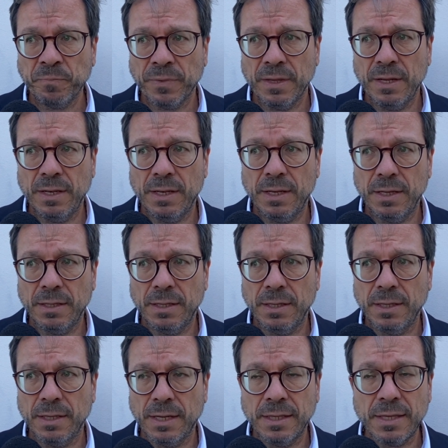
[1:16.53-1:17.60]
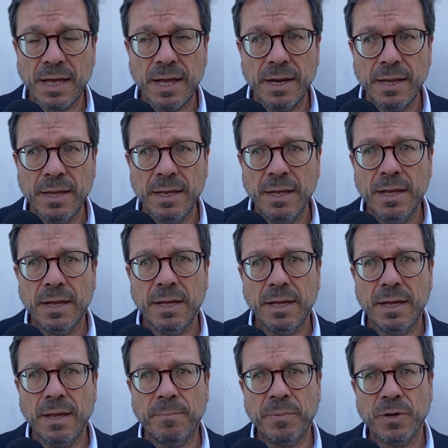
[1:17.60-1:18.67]
del, del Natale
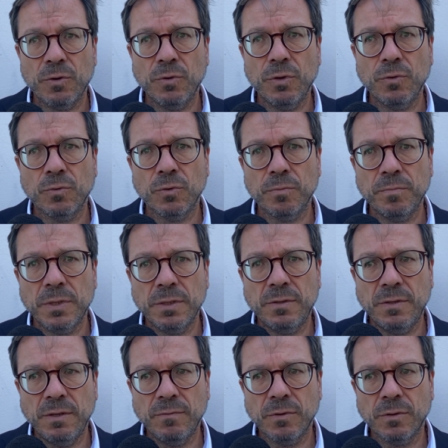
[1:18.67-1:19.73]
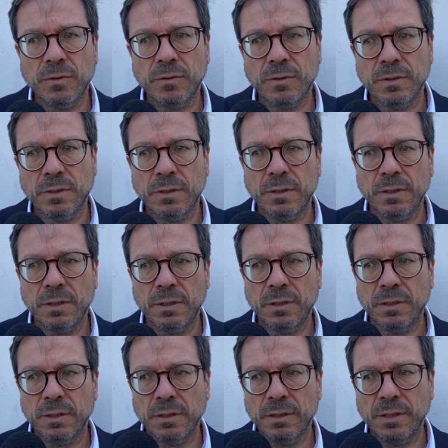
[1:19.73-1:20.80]
eh, è per noi un
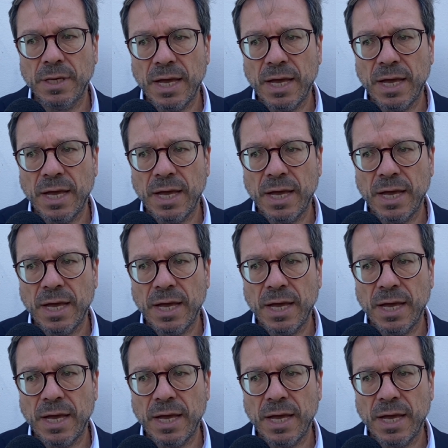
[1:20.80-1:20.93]
obiettivo eh,